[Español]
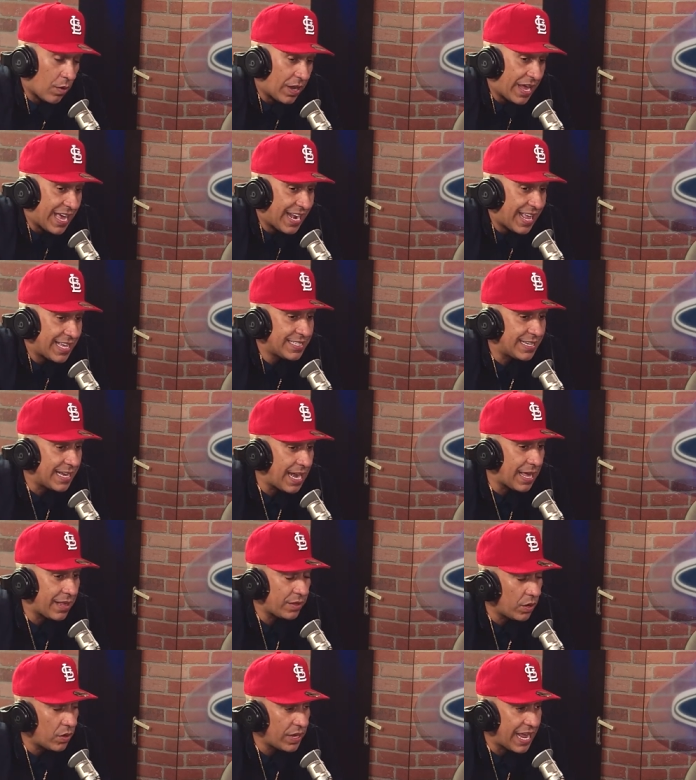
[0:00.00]
que agradecer a
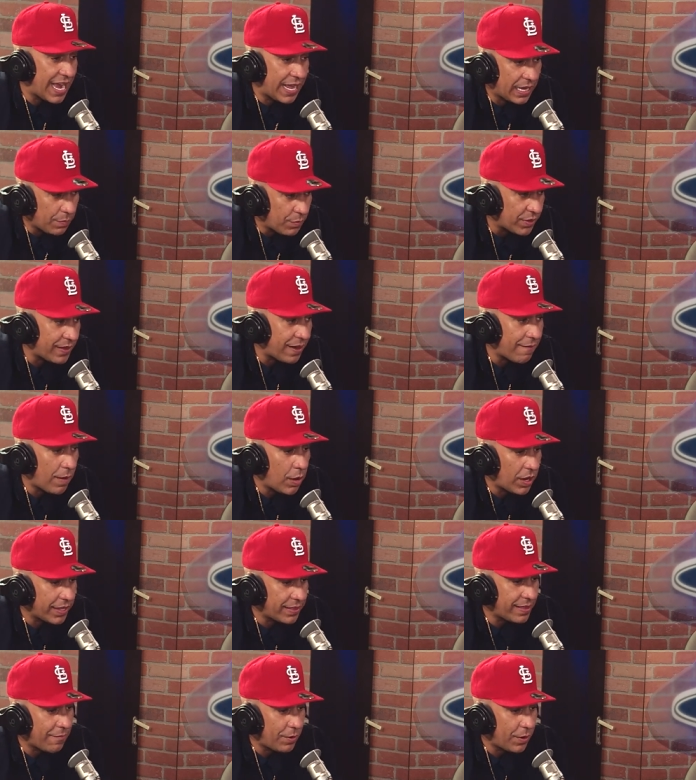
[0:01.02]
Dios y al equipo de trabajo que
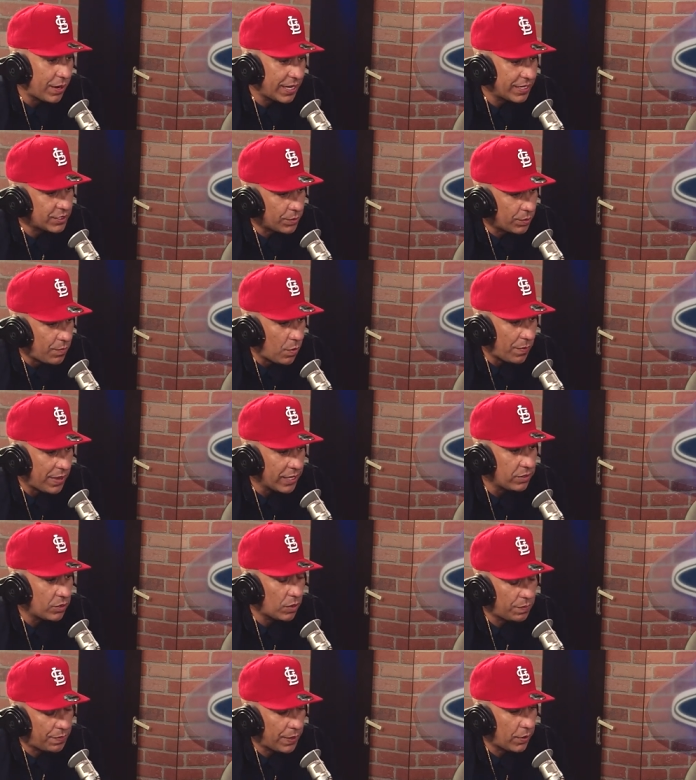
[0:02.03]
estábamos en esos
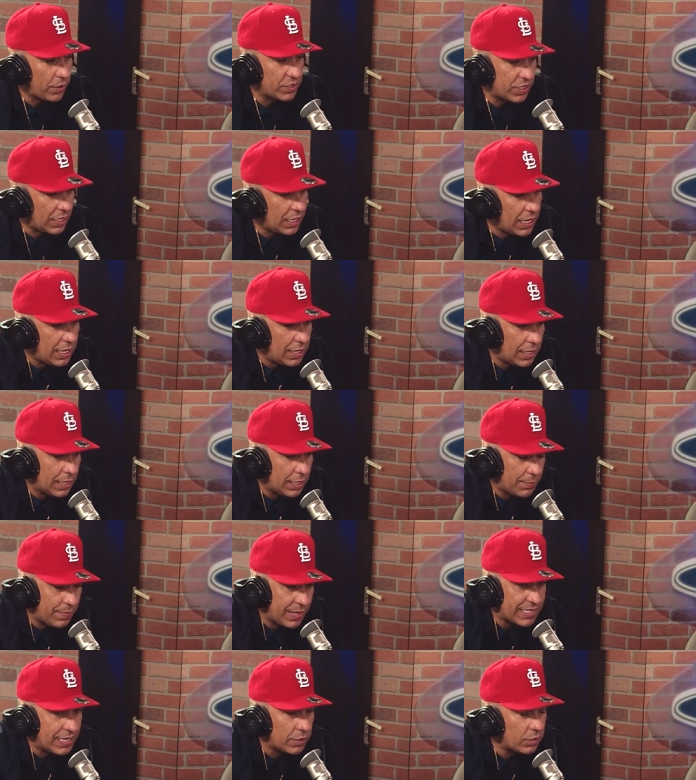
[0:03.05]
momentos, pero sí,
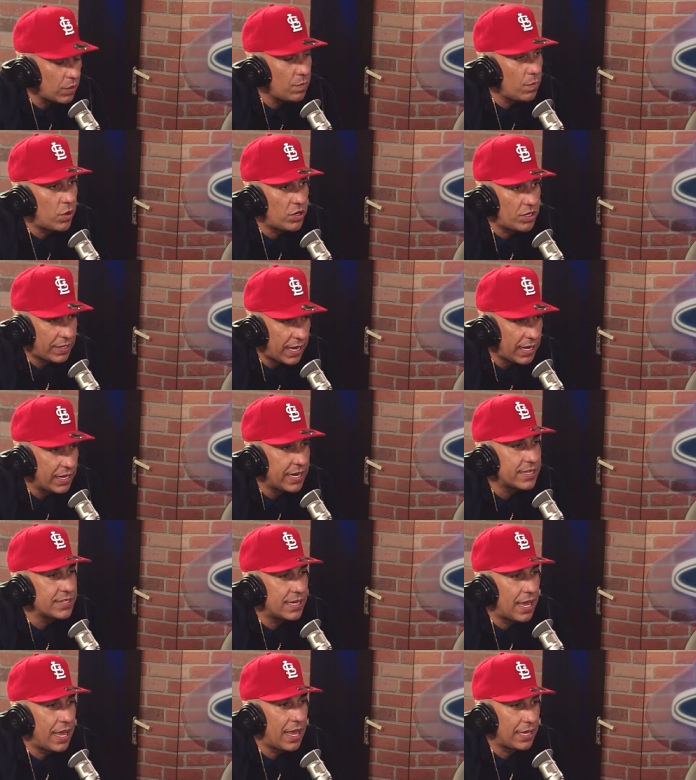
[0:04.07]
me siento inmortal
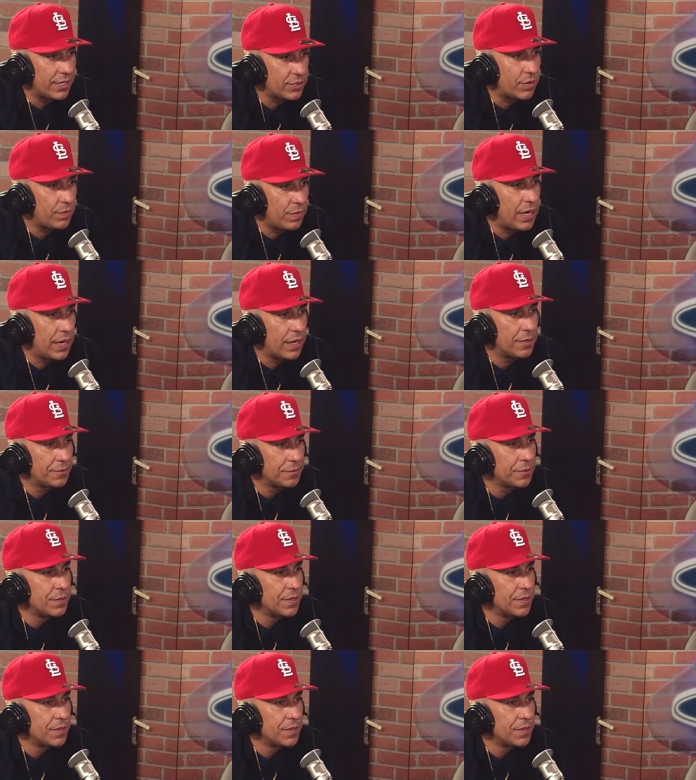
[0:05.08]
gracias a eso. ¿Inmortal